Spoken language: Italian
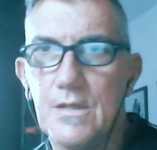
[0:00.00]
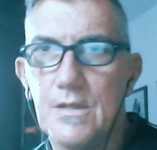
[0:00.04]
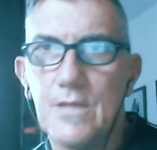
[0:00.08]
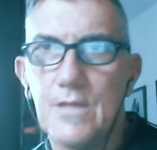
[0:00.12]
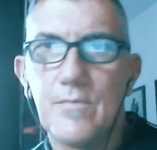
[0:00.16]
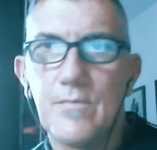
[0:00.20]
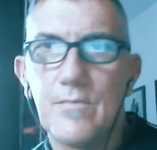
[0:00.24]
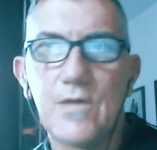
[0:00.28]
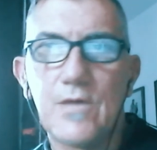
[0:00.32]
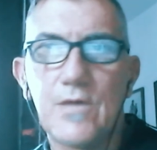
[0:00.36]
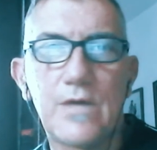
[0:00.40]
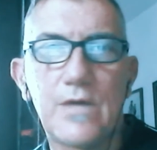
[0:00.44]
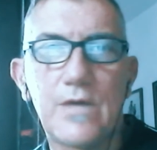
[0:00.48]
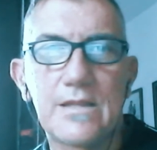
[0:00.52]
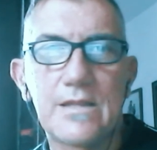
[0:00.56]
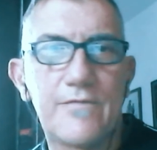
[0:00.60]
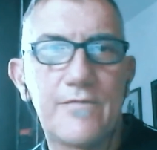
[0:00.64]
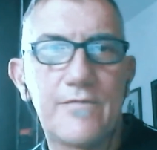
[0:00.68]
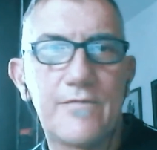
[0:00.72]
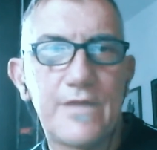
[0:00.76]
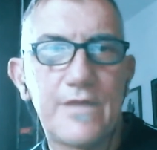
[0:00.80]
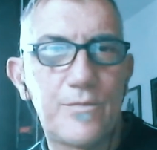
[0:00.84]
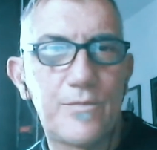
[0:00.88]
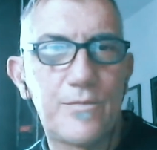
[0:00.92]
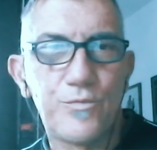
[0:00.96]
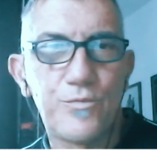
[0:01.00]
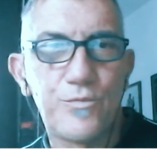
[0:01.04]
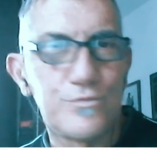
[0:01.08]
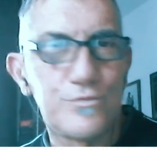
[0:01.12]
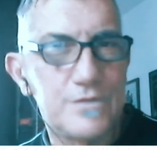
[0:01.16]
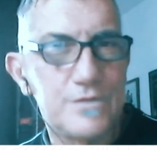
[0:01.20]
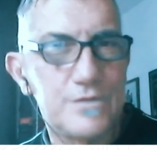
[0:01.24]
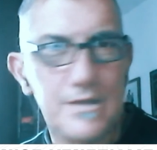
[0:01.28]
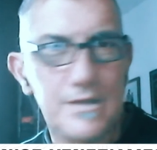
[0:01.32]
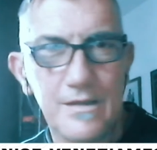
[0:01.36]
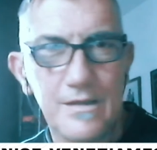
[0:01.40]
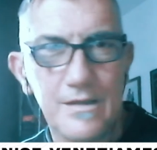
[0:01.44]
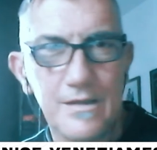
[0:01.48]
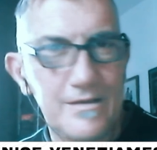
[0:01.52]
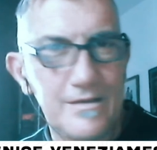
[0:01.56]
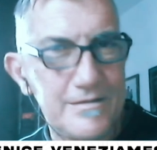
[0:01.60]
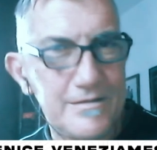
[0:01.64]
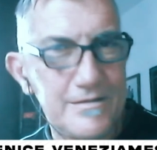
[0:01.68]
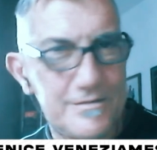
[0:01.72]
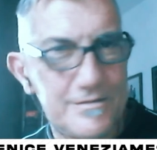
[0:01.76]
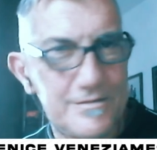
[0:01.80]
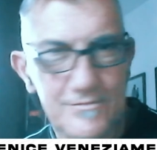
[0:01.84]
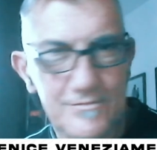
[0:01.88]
Ma guarda, fare punti è